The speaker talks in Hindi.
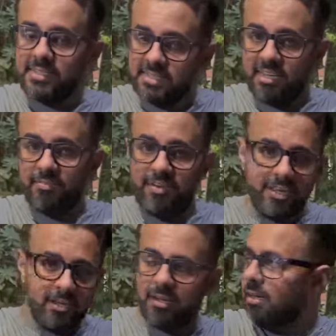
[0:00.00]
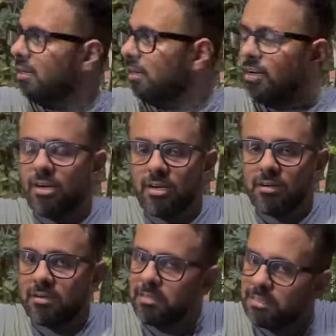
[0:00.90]
सेफली
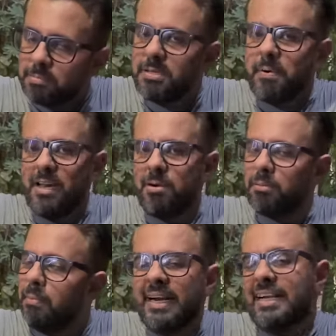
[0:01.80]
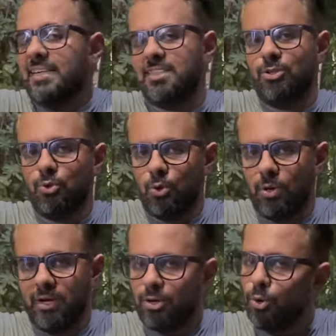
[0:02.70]
सबसे पहली बात मिट्टी से दूर हो
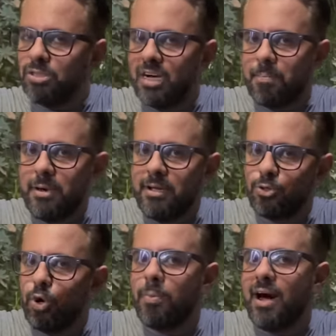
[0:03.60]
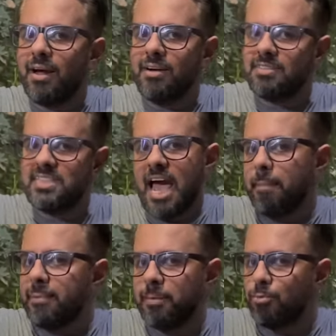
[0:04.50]
गए रोज यहाँ पे दो बार
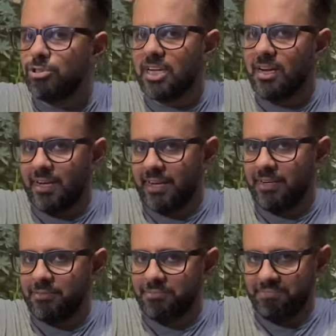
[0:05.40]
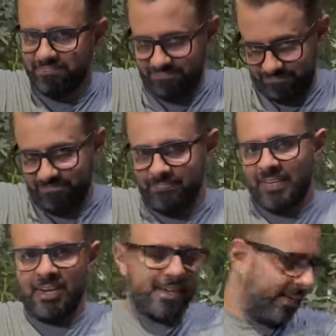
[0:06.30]
जैप का पोछा लगेगा
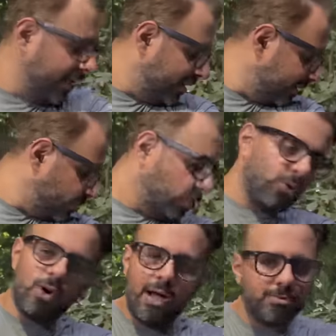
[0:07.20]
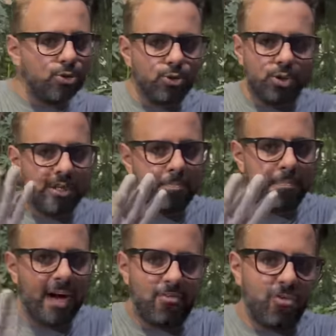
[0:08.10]
ठीक है तो आप सोचो कि
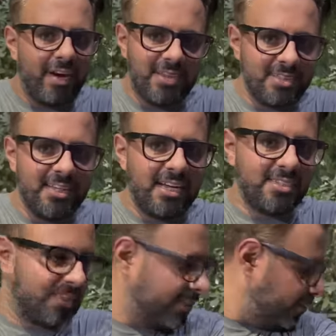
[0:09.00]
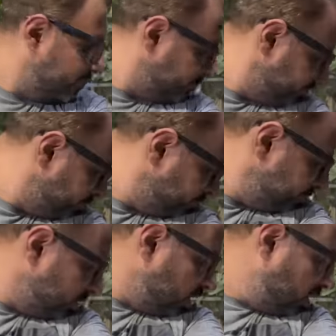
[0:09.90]
पार्वो वायरस नहीं आ सकता
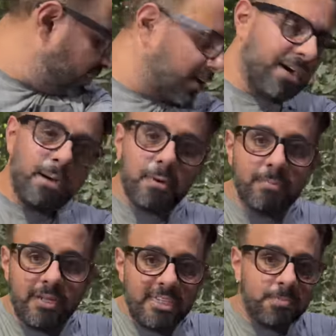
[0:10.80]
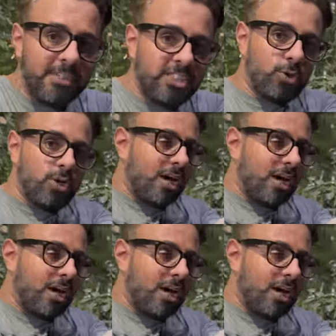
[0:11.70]
और हम इस बच्चे को ना